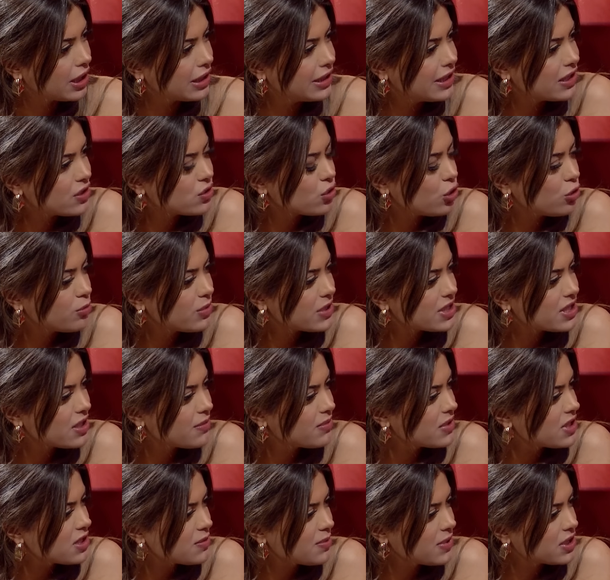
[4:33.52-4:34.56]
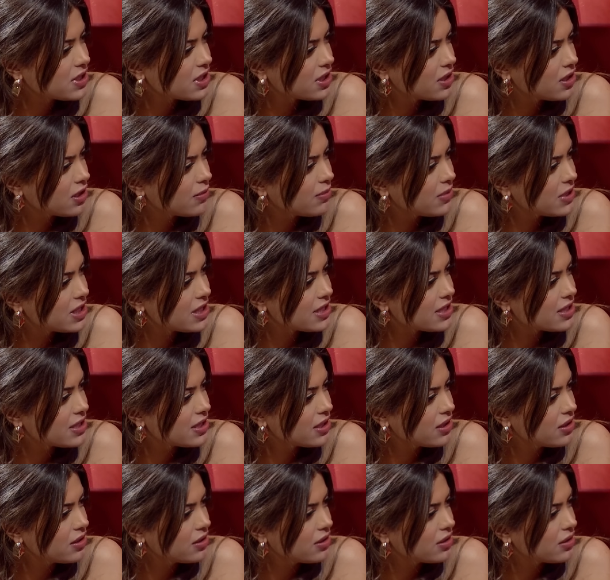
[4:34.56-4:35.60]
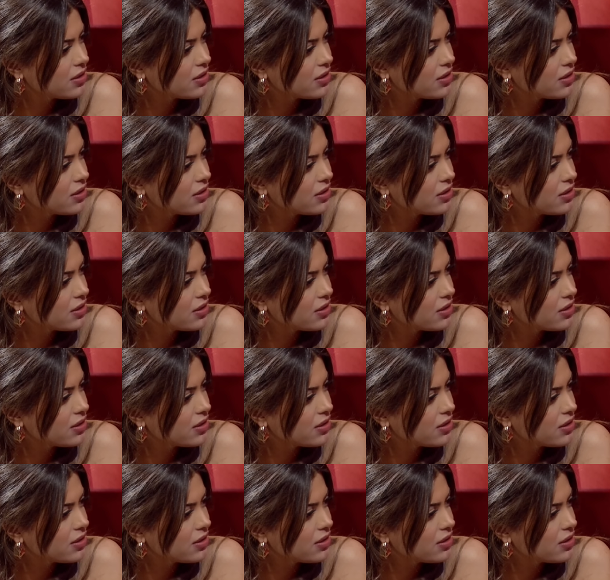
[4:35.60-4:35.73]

Net olmasam nasıl beni tanıyabilirsin? Tabii.